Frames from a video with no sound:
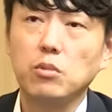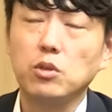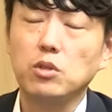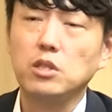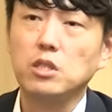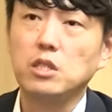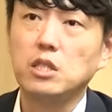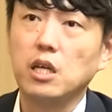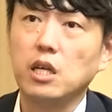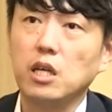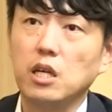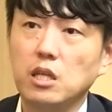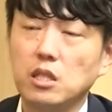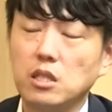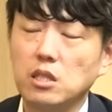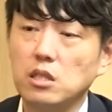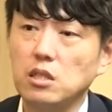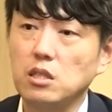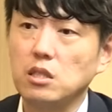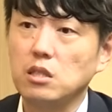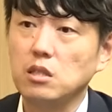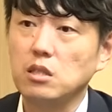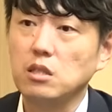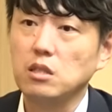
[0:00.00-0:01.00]
뭐 이제
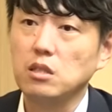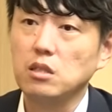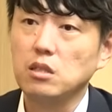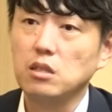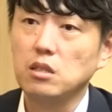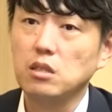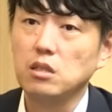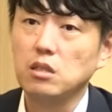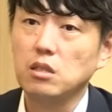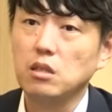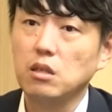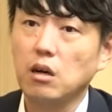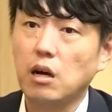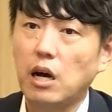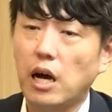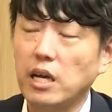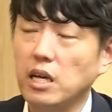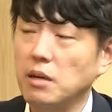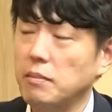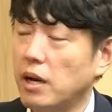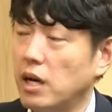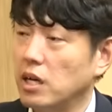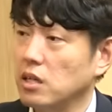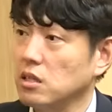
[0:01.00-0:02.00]
그
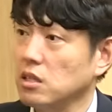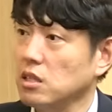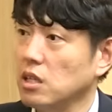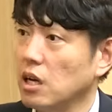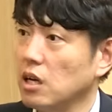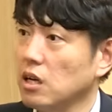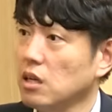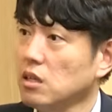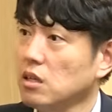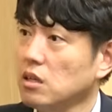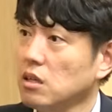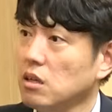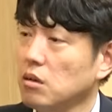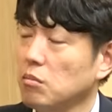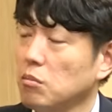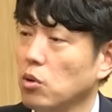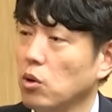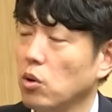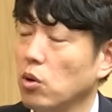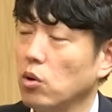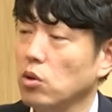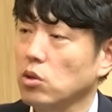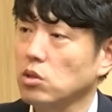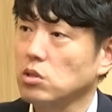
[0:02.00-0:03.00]
아이엠아이디나 네.
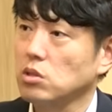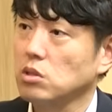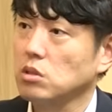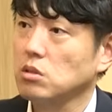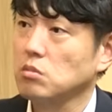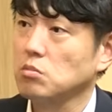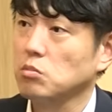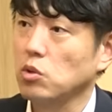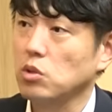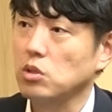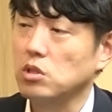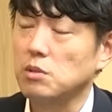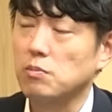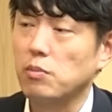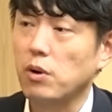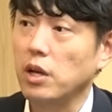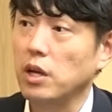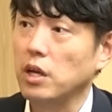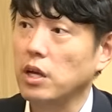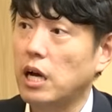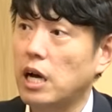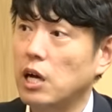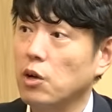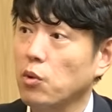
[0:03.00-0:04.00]
뭐, 뭐
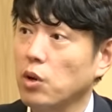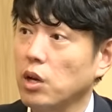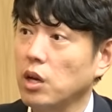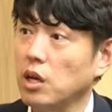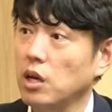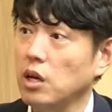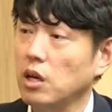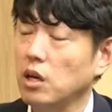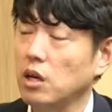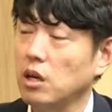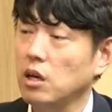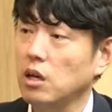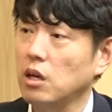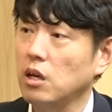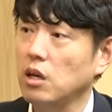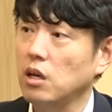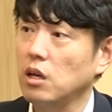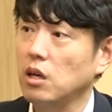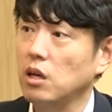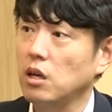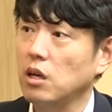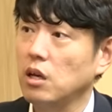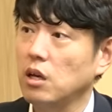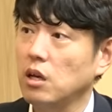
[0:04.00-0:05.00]
디스플레이
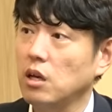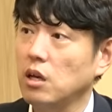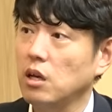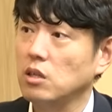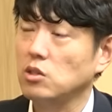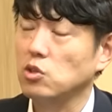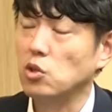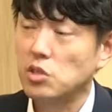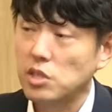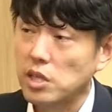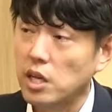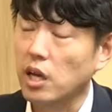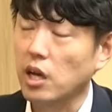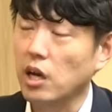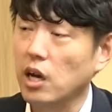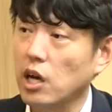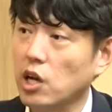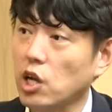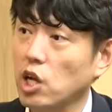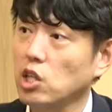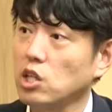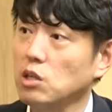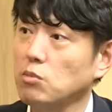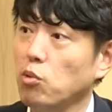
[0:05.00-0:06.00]
학회 전 세계
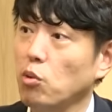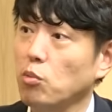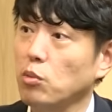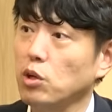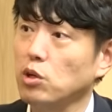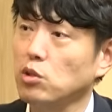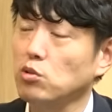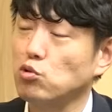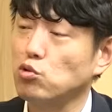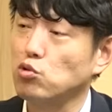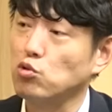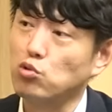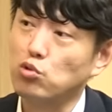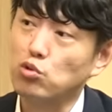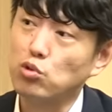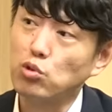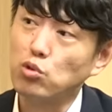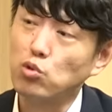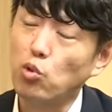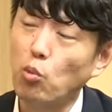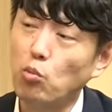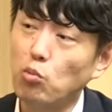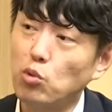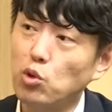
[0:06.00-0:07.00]
학회들 보면
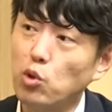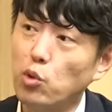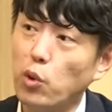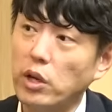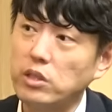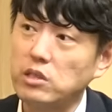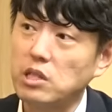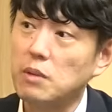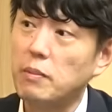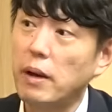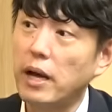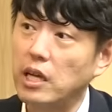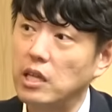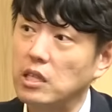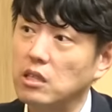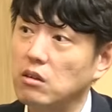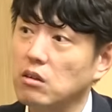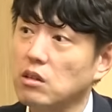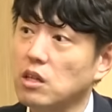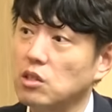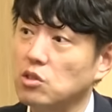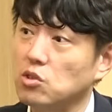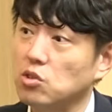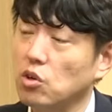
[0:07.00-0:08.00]
중국 논문도 굉장히 많이
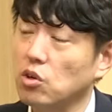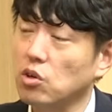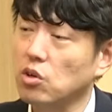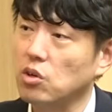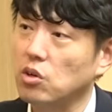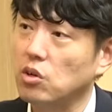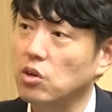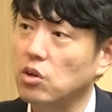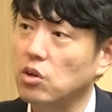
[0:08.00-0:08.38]
늘어났죠.